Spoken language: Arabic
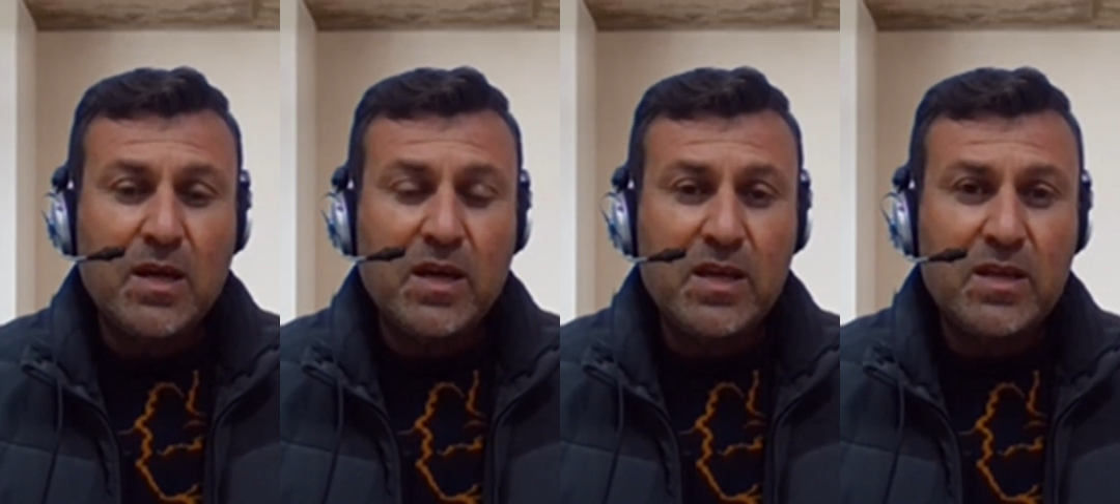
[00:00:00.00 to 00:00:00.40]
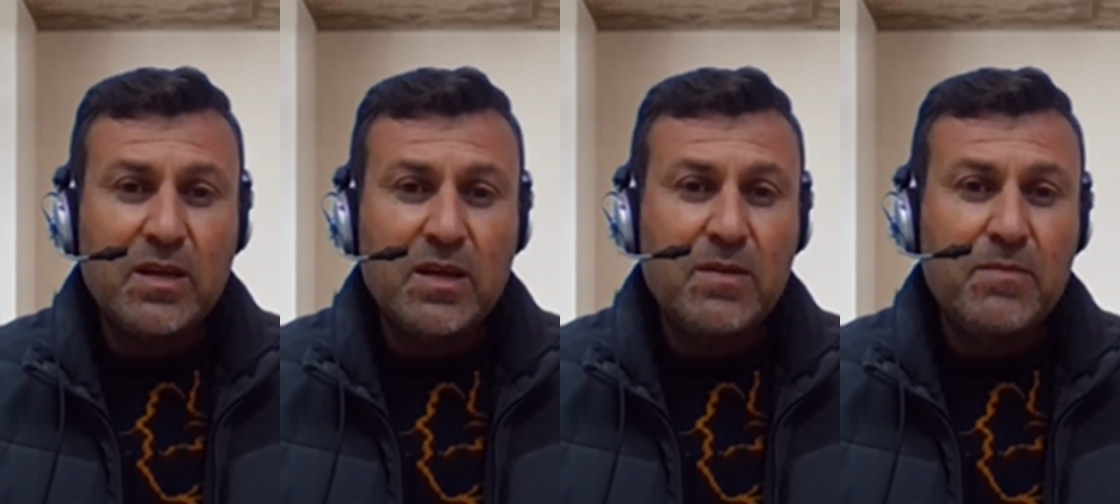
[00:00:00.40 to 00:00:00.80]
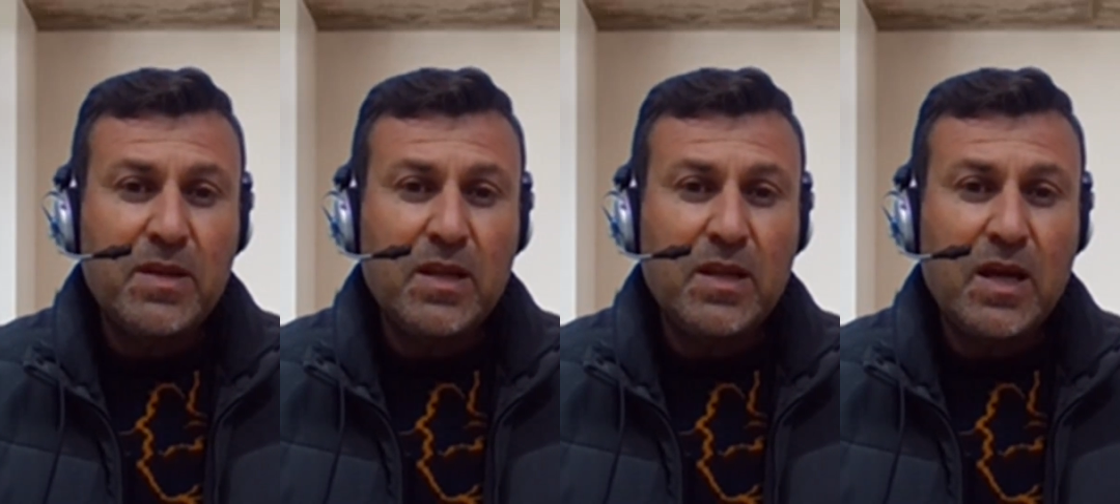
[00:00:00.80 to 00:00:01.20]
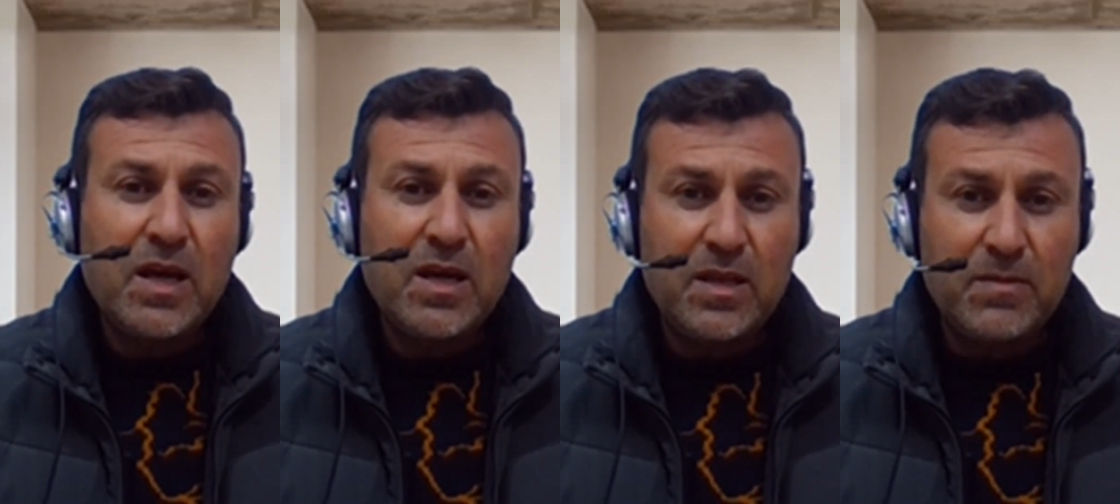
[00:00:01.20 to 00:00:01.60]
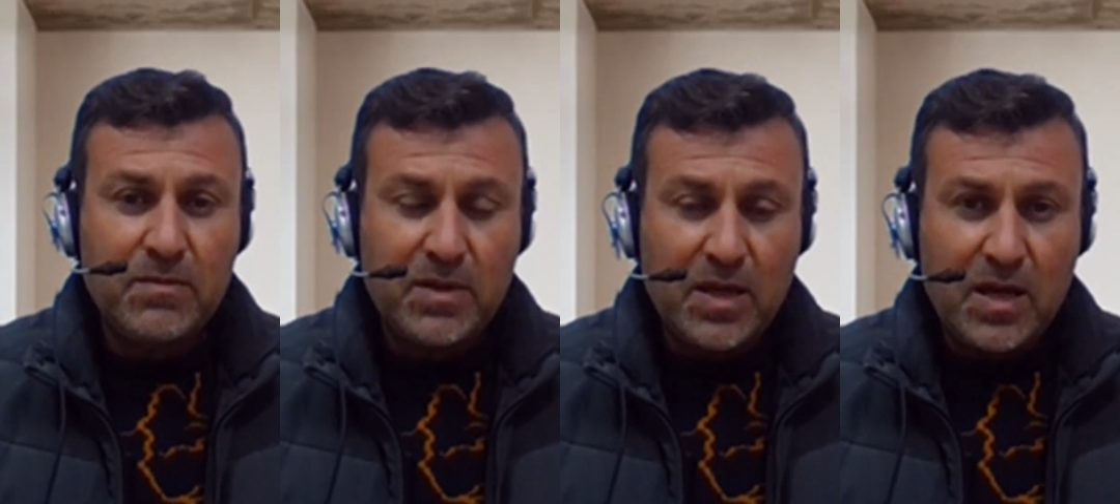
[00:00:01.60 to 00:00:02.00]
غير بني الآدم
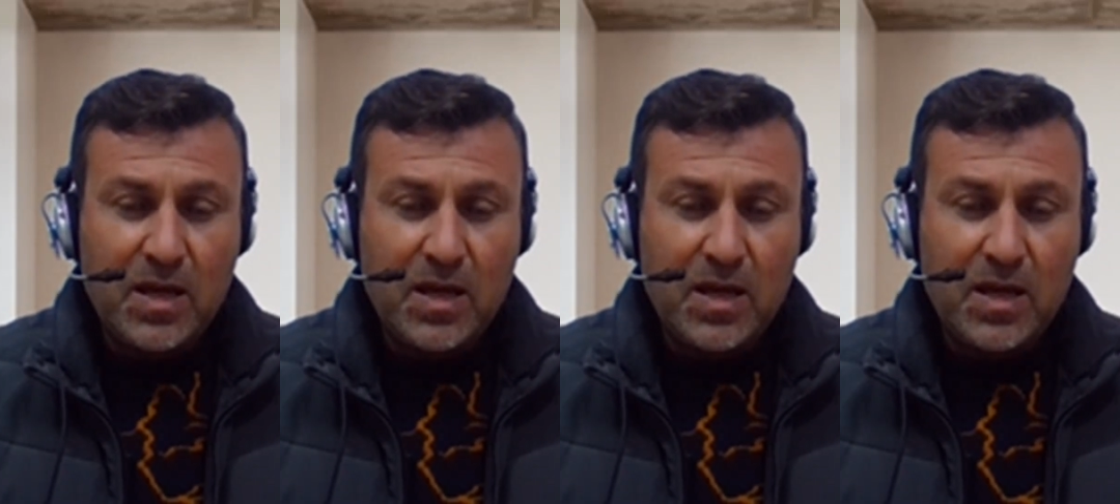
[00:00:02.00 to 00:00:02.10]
